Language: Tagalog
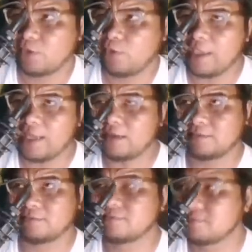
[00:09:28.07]
Well,
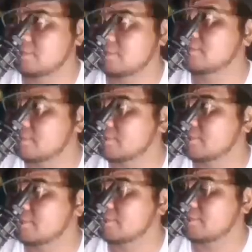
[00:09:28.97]

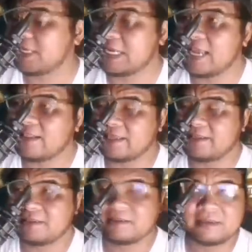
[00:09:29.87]
tingnan
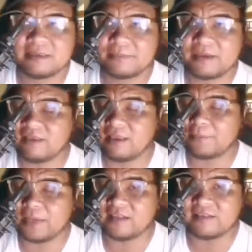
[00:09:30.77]
natin.
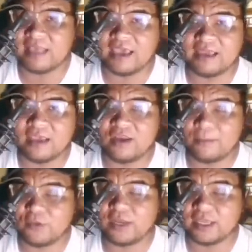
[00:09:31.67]
Kasi para sa akin,
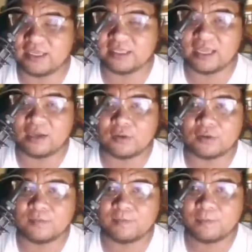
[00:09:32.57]
ayun lang po yung nakikita ko.